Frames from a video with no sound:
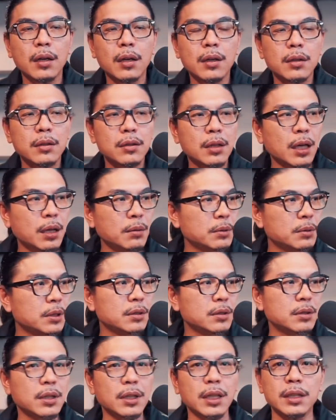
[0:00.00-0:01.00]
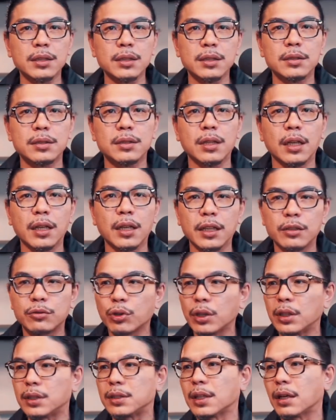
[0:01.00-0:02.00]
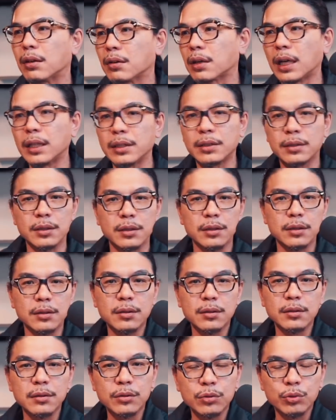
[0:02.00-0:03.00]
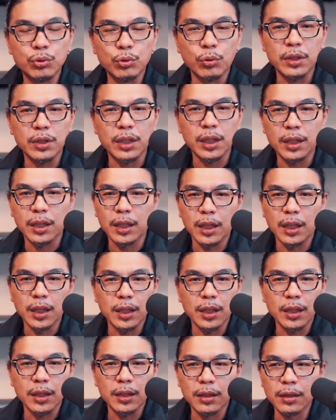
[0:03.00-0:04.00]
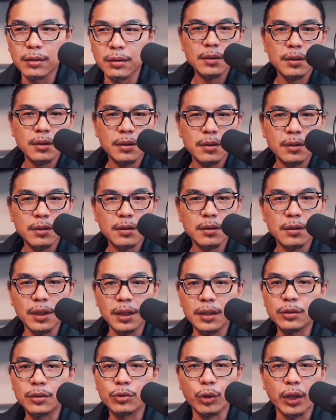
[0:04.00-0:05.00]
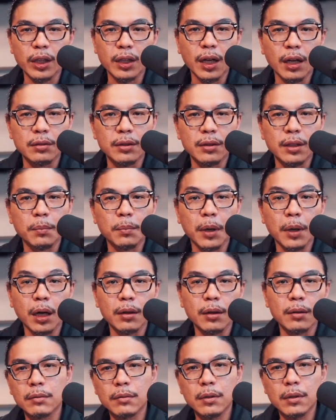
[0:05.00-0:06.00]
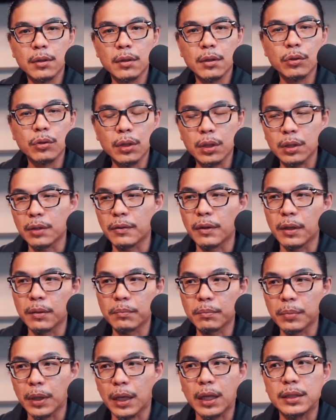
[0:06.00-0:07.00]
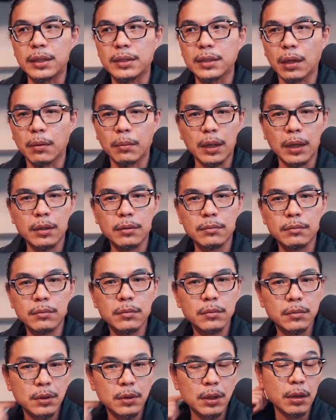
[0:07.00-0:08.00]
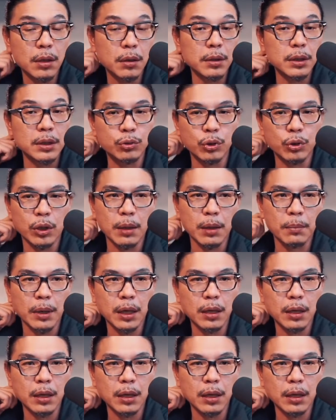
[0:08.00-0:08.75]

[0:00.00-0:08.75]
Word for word: 他们应该是人类最早开始做那个引水道的，有没有？因为那个地方比较干燥嘛，那饮水干嘛？